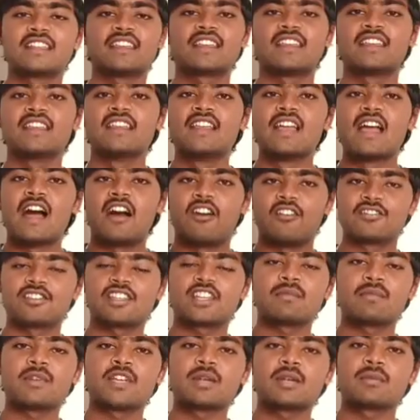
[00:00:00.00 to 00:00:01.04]
అంతే
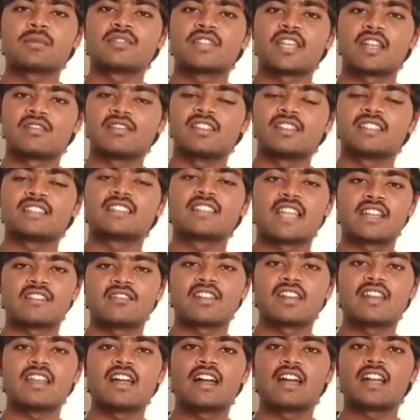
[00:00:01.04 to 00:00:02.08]
అవసరమైనప్పుడు సర్వ్ చేసే
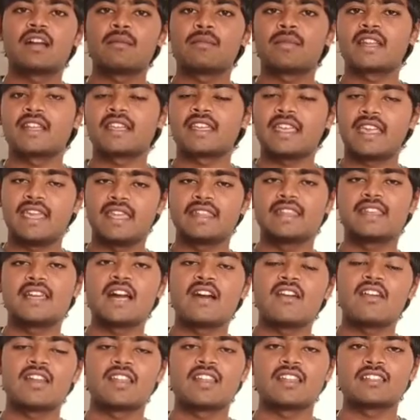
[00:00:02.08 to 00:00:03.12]
సర్వర్ లాగా మనకి ఏది
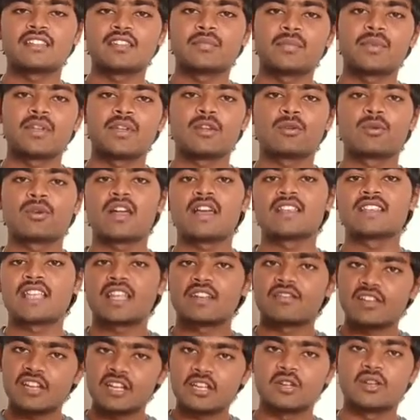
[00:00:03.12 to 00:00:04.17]
కావాలని చెప్పినా కూడా
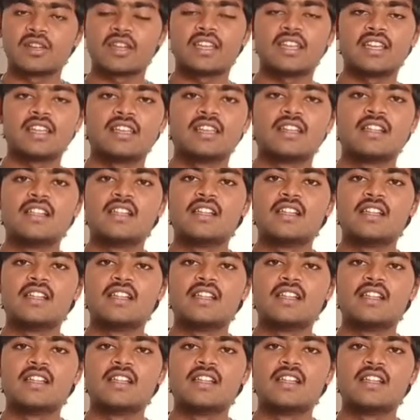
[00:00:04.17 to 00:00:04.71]
సర్వర్లోకి వెళ్ళి